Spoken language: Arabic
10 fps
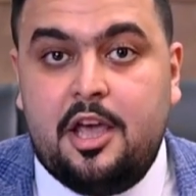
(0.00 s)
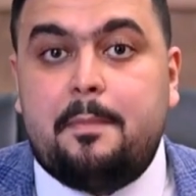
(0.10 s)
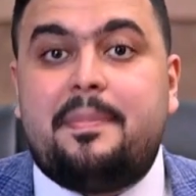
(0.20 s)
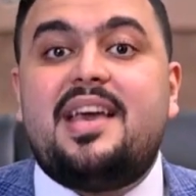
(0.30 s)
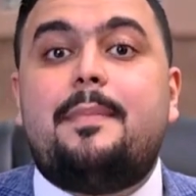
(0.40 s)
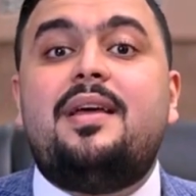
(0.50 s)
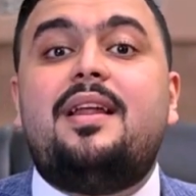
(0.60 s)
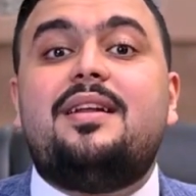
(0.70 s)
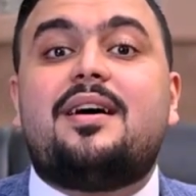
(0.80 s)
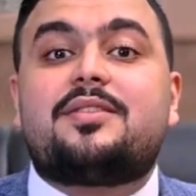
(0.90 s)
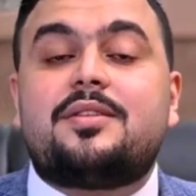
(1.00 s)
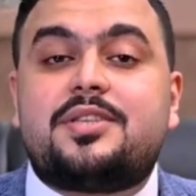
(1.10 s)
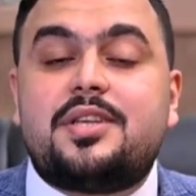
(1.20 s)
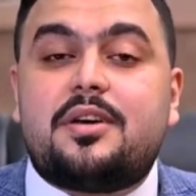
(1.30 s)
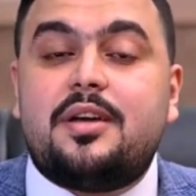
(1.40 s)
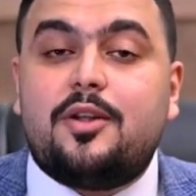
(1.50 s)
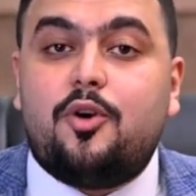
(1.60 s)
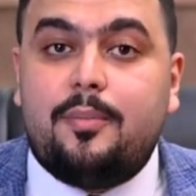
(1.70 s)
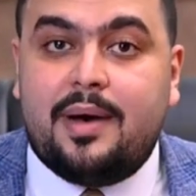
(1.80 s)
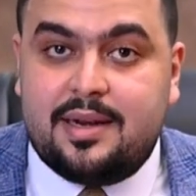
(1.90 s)
بيميل إلى تنسيق
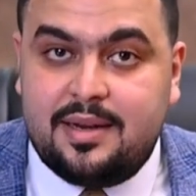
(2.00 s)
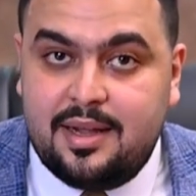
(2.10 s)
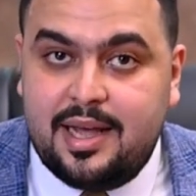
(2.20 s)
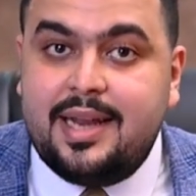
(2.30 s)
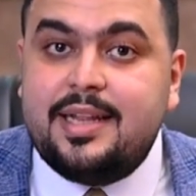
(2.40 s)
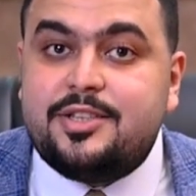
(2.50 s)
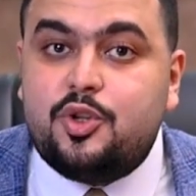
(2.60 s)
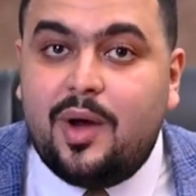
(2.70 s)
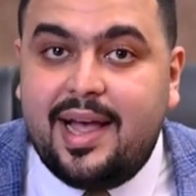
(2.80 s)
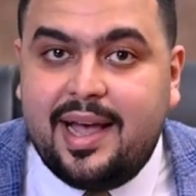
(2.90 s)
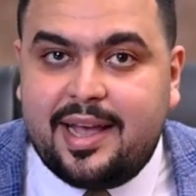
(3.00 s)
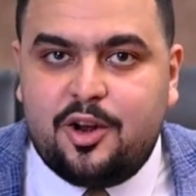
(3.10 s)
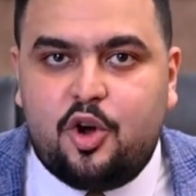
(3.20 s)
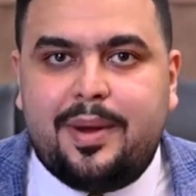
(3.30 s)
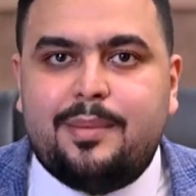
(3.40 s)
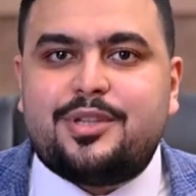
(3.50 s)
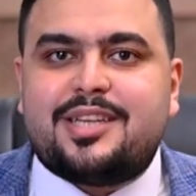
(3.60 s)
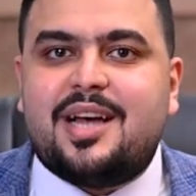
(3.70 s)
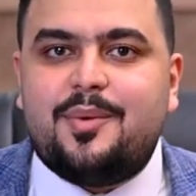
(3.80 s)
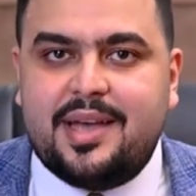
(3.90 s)
الجمل الازدواج الجمل
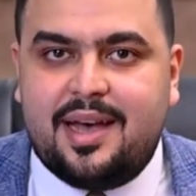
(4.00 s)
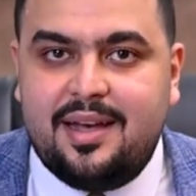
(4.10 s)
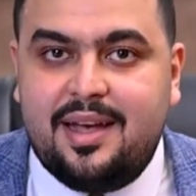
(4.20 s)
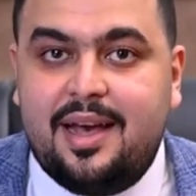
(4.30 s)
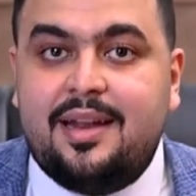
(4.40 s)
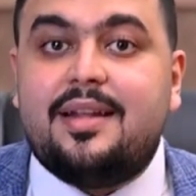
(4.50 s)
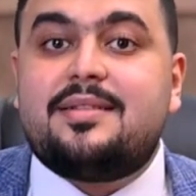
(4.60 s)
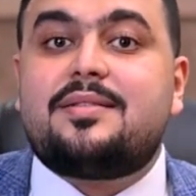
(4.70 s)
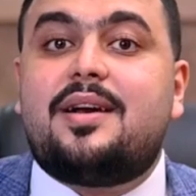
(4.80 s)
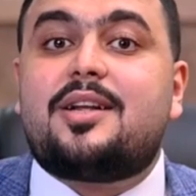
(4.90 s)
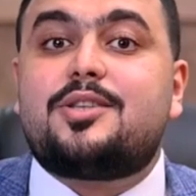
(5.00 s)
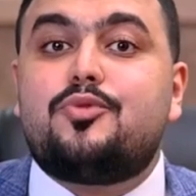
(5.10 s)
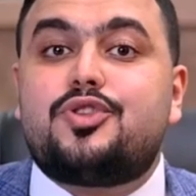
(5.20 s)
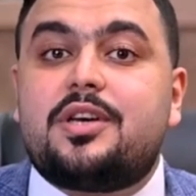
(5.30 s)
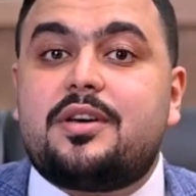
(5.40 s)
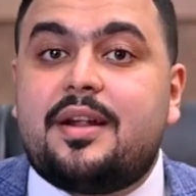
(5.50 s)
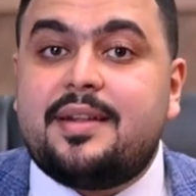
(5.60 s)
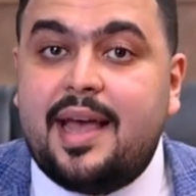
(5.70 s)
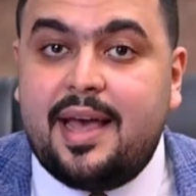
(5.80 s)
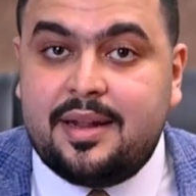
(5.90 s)
المتساوية اللي ادت جرس موسيقي
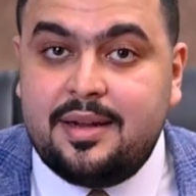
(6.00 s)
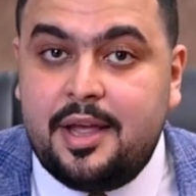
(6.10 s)
رنان